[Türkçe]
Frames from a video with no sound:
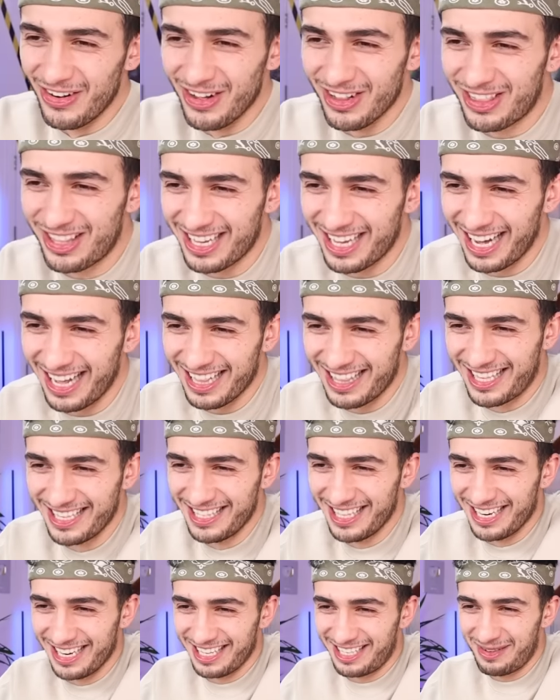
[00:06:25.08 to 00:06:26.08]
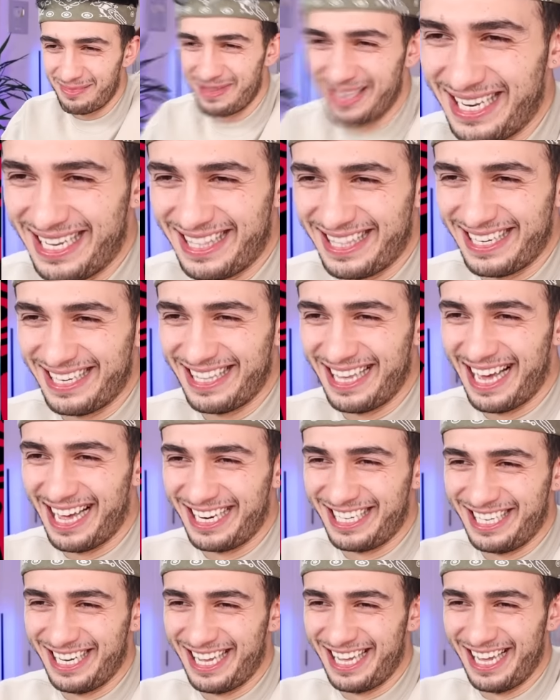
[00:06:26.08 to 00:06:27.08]
Koltuk altında nasıl biriktirdi
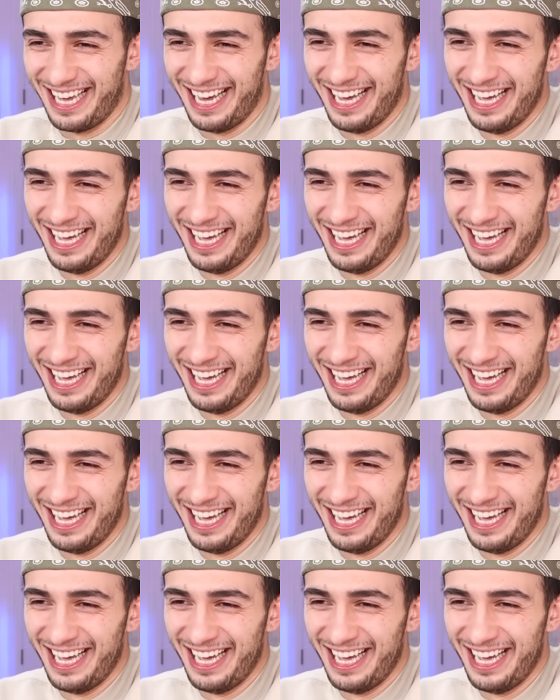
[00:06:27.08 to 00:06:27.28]
her şeyi